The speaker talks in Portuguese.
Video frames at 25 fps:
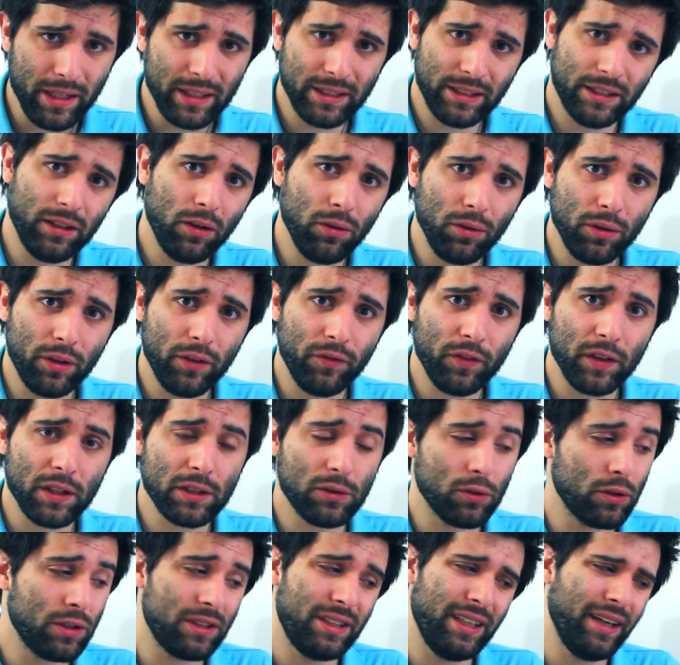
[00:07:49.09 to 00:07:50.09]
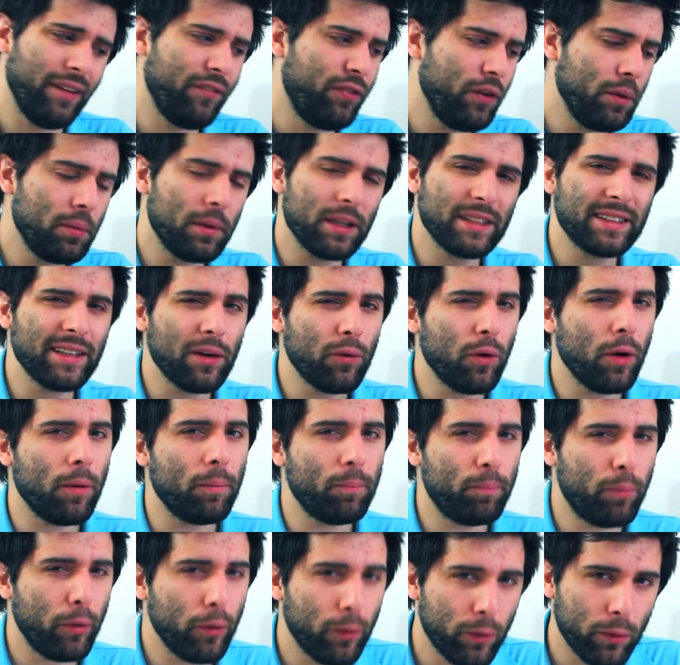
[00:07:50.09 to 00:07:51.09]
São notificações e a vibração é
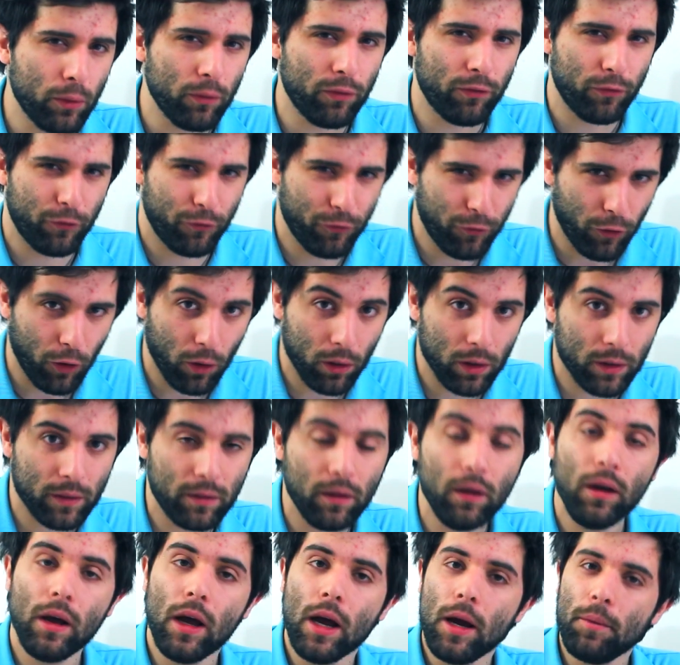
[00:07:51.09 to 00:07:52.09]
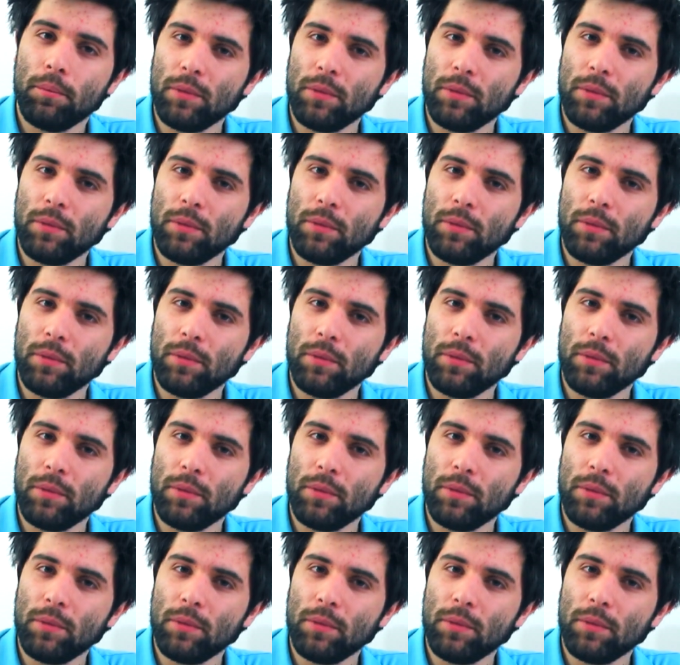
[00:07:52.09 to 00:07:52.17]
um pouco forte,